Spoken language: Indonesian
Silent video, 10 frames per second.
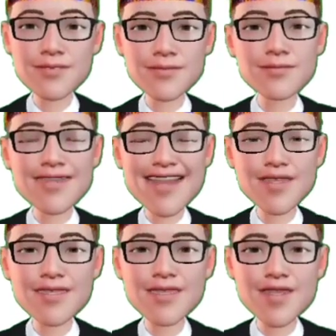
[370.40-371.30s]

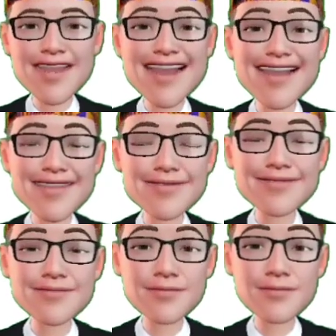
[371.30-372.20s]
Yang kesembilan,
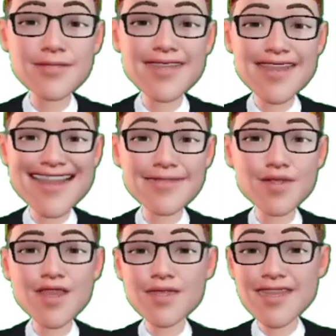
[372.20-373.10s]
tidak
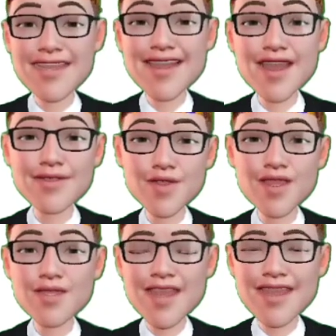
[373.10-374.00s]
mengambil hak
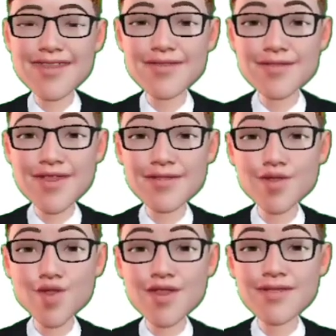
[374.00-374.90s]
orang lain dan
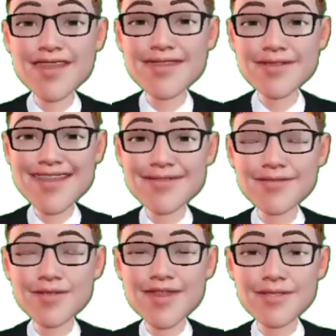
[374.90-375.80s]
menguasainya
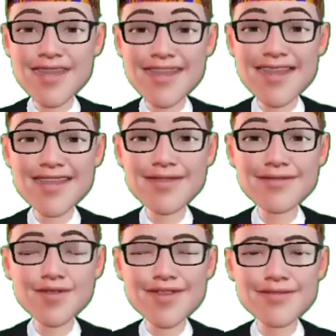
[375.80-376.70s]
dengan cara
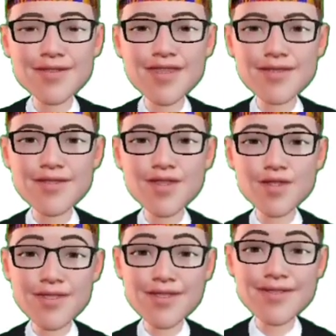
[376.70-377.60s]

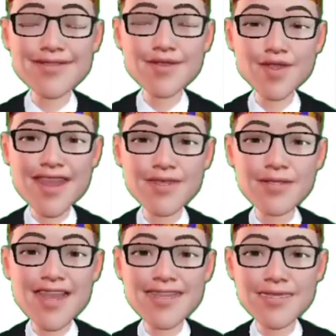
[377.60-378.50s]
mencuri,
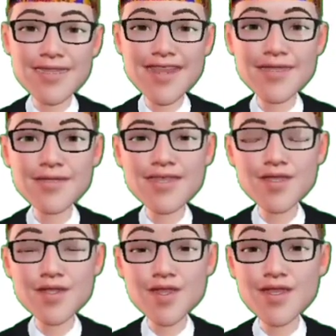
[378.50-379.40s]
merampas,
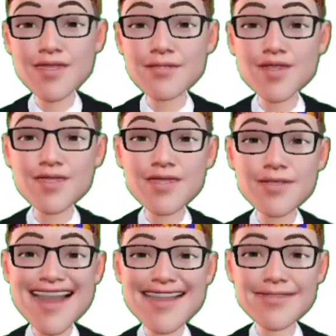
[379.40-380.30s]
atau berdusta.